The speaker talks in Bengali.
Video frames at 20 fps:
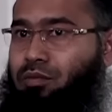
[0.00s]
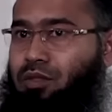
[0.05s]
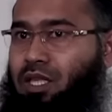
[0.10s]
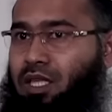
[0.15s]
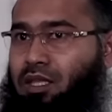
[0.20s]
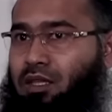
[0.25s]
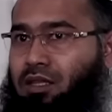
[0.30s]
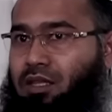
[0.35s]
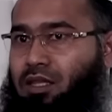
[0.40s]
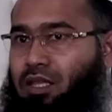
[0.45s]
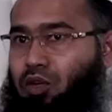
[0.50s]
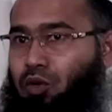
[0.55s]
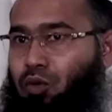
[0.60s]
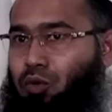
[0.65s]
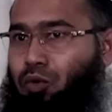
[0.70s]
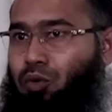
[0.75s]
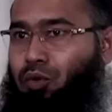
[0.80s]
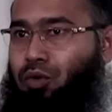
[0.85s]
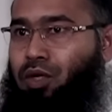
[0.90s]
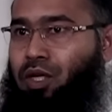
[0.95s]

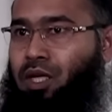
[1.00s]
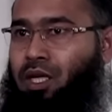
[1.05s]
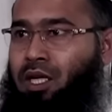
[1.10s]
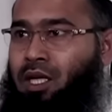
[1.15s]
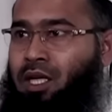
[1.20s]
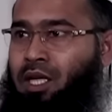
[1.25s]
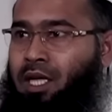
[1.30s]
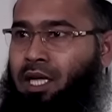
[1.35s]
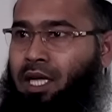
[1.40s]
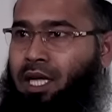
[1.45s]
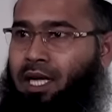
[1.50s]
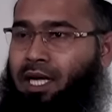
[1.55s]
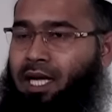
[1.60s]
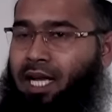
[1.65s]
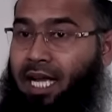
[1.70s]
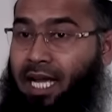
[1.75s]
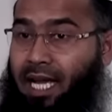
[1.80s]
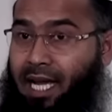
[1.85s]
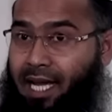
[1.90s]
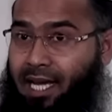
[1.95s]
তাত্তাকুন
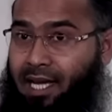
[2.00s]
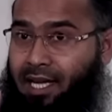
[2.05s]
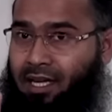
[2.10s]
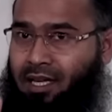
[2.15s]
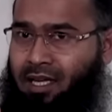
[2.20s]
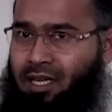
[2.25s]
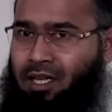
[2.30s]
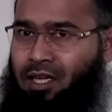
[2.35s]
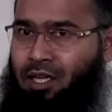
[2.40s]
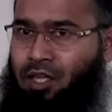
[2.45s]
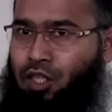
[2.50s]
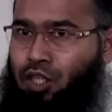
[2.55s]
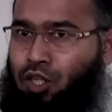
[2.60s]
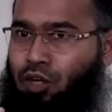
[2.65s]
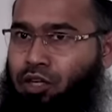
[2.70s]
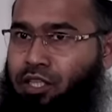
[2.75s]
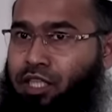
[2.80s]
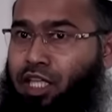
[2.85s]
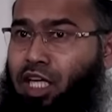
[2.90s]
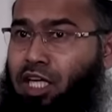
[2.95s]
এই
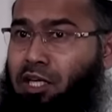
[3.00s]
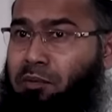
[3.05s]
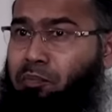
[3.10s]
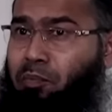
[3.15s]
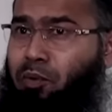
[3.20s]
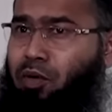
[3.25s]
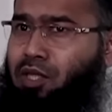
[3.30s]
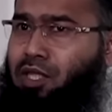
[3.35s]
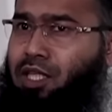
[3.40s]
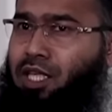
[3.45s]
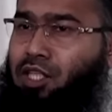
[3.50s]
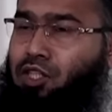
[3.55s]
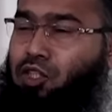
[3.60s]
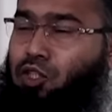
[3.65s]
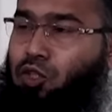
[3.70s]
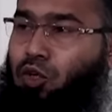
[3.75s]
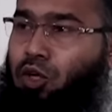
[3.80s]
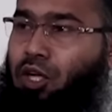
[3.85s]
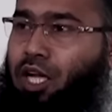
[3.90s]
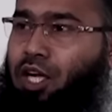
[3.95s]
সঠিক পথে
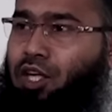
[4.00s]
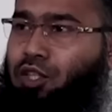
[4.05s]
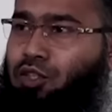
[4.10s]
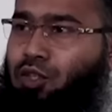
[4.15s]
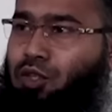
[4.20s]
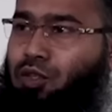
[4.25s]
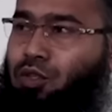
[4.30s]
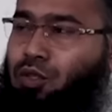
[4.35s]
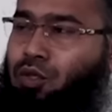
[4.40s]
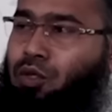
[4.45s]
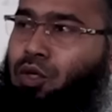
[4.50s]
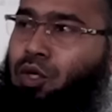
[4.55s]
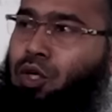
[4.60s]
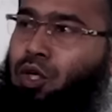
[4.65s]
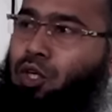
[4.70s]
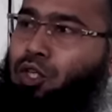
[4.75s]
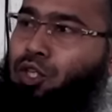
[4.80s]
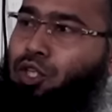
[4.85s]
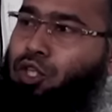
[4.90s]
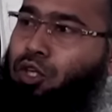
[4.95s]
চলার জন্য
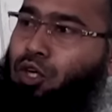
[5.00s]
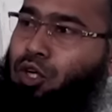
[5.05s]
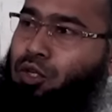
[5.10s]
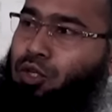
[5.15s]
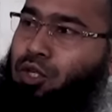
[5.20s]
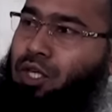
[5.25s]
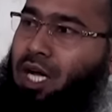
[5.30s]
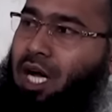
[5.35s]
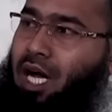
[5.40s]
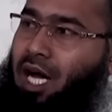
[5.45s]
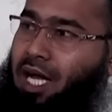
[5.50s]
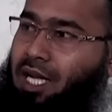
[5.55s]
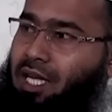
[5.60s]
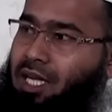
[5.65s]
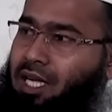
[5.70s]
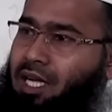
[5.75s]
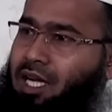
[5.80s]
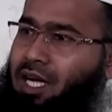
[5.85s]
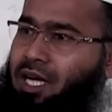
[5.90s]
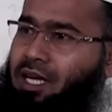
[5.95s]
স্বয়ন
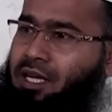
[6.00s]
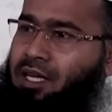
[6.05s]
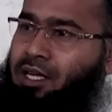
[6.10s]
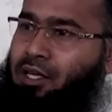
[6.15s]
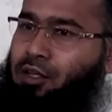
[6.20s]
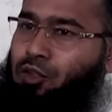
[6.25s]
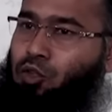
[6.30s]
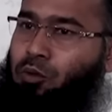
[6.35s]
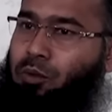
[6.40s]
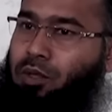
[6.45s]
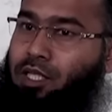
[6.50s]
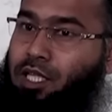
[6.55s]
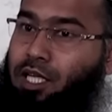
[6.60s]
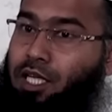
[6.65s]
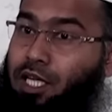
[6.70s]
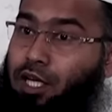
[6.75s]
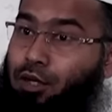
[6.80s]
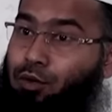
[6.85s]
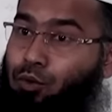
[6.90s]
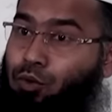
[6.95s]
আল্লাহ
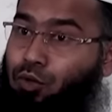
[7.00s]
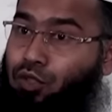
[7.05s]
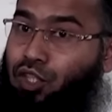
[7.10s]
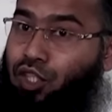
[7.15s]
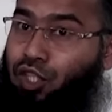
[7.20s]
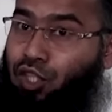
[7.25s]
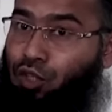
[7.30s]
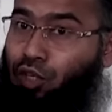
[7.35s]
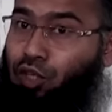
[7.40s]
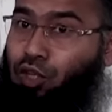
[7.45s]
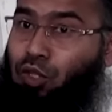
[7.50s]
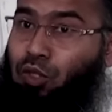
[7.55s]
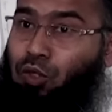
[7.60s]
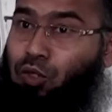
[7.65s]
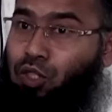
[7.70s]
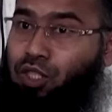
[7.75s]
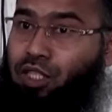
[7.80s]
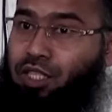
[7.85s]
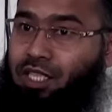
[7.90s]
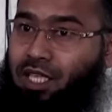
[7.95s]
তোমাদেরকে ওসিয়ত
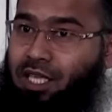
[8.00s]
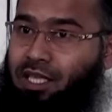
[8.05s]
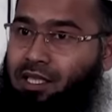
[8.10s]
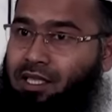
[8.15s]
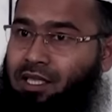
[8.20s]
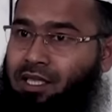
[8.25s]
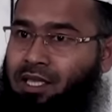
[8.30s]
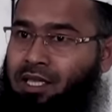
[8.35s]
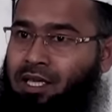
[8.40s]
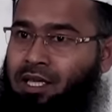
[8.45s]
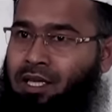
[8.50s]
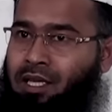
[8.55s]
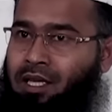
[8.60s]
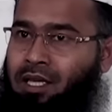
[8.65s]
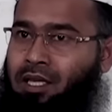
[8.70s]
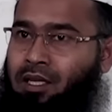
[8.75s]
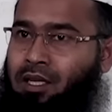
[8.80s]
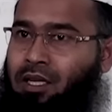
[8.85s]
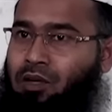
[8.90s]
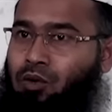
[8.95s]
করছেন
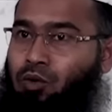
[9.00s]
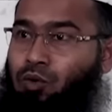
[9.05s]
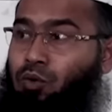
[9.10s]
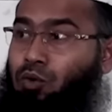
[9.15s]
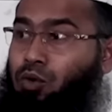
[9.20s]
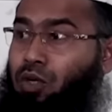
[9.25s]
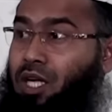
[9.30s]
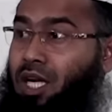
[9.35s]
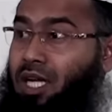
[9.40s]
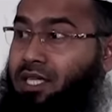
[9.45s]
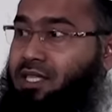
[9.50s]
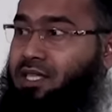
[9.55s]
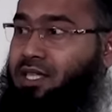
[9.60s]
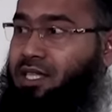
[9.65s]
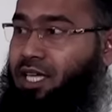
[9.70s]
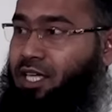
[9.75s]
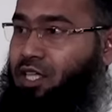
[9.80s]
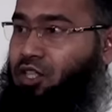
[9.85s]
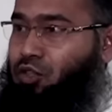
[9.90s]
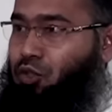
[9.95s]
কোন
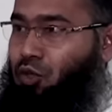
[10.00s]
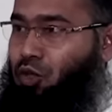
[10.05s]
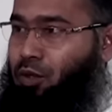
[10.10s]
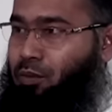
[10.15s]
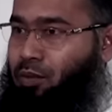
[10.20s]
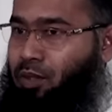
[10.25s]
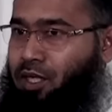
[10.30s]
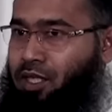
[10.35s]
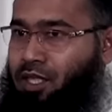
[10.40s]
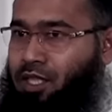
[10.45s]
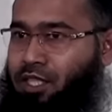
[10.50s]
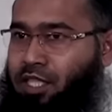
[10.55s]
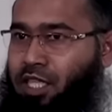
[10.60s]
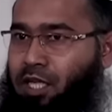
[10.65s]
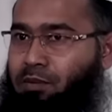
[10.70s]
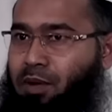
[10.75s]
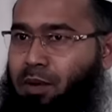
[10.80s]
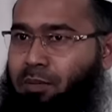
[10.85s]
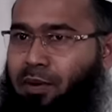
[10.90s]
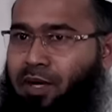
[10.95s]
রাস্তায় চলবে সে
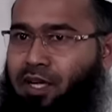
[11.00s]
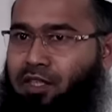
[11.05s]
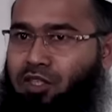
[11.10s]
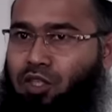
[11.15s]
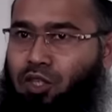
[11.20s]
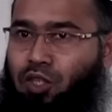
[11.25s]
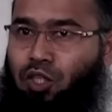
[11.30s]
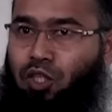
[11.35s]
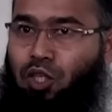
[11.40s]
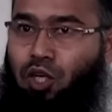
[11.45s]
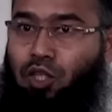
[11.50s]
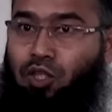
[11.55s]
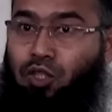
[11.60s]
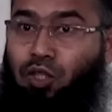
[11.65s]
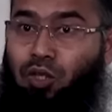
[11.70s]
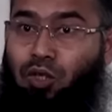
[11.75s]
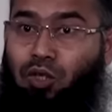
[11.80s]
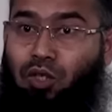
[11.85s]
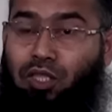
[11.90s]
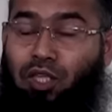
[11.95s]
ব্যাপারে যেন
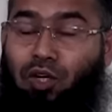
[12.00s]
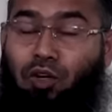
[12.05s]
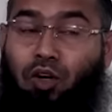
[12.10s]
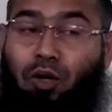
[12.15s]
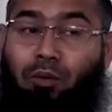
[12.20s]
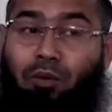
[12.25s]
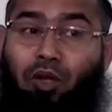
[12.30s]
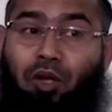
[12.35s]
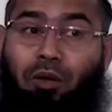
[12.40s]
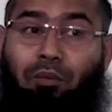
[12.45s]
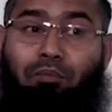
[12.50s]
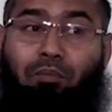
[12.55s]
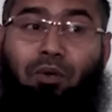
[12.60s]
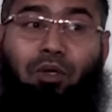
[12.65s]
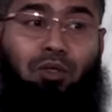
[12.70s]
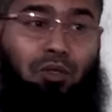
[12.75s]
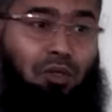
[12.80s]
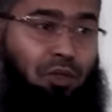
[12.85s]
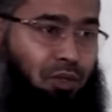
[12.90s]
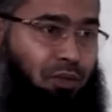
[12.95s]
সতর্কতা অবলম্বন
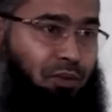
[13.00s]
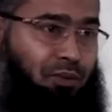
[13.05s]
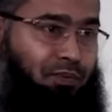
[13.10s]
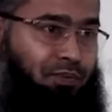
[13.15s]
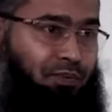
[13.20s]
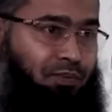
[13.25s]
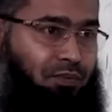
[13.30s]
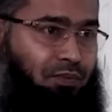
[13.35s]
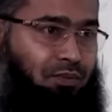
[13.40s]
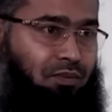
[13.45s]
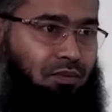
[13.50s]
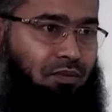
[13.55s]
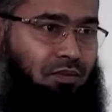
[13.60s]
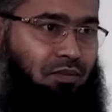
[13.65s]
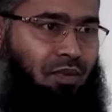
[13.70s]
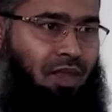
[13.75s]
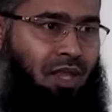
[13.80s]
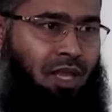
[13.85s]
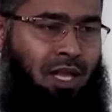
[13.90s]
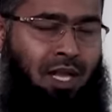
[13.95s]
করো
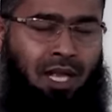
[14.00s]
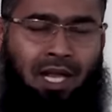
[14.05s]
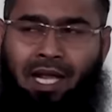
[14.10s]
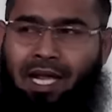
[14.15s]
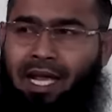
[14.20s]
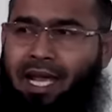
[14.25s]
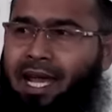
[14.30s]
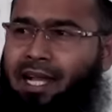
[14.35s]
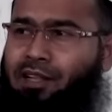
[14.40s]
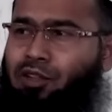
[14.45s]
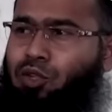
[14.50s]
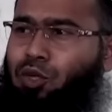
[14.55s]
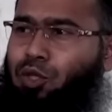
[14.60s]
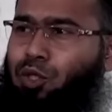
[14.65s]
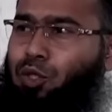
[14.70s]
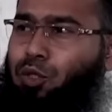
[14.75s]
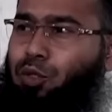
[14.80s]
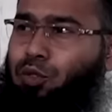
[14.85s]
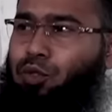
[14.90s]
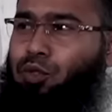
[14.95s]
এত
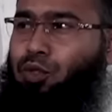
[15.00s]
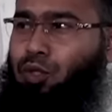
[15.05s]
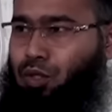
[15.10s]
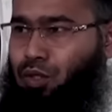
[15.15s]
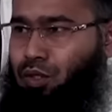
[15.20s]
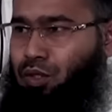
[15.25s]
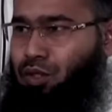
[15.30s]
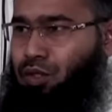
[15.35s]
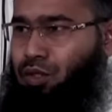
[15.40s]
সুন্দর